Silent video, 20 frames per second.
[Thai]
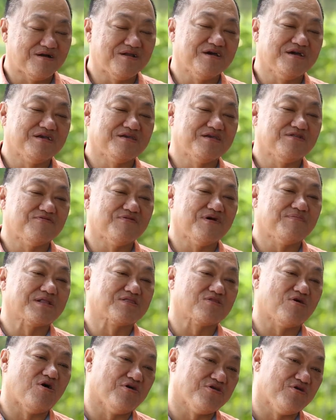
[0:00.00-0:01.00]
ก็เลยคิดว่า
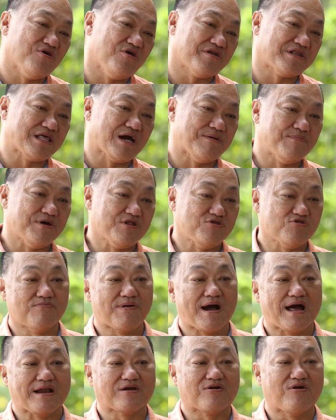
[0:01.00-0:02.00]
มาต่อยอดทำบรรจุ
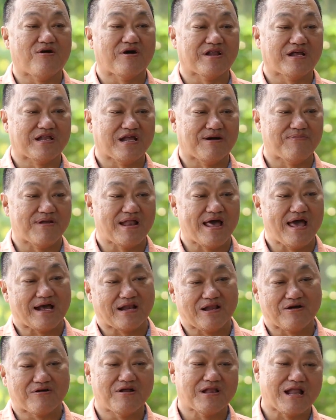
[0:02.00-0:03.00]
ภัณฑ์ก่อนอันดับแร
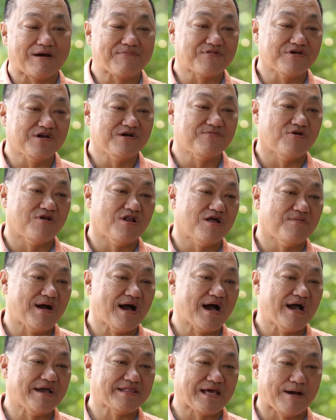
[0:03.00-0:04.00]
ก แล้วก็รับซื้อผล
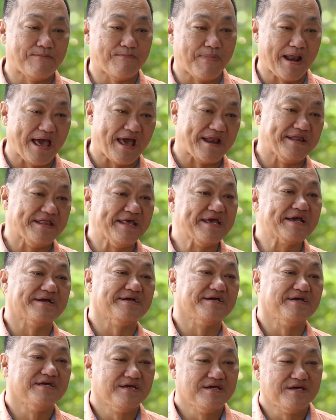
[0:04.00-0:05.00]
ไม้ทำแบรนดิ้ง
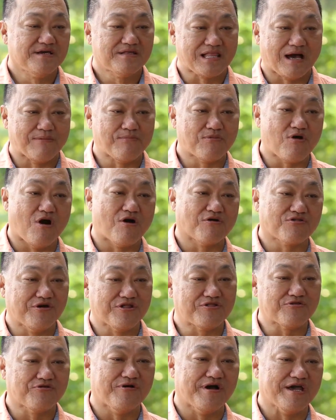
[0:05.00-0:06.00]
ทำทำกล่อง
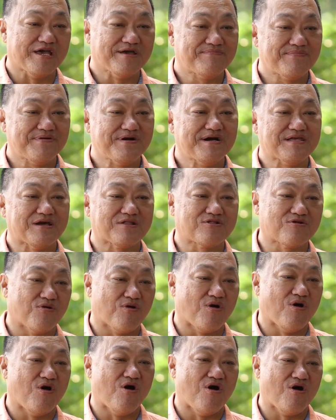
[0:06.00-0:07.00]
สวยๆ เพื่อจะ
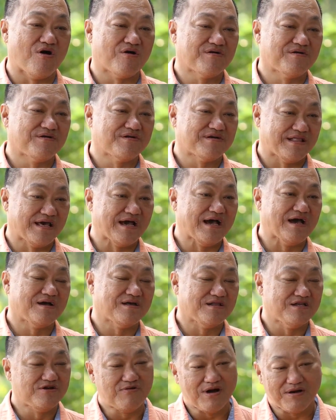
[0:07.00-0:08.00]
ส่งออกนะ
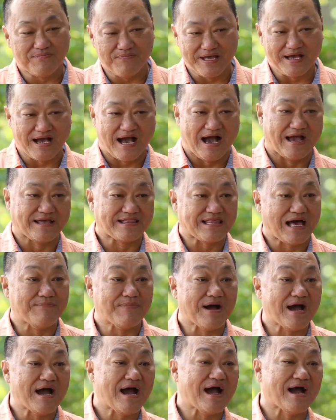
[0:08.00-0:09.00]
หรือว่าไปขายตา
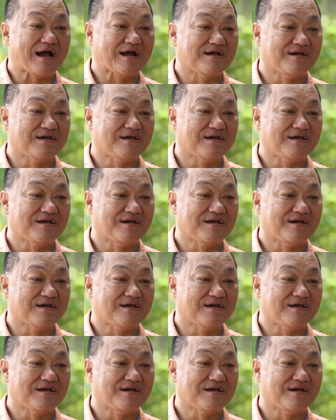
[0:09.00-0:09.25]
มห้าง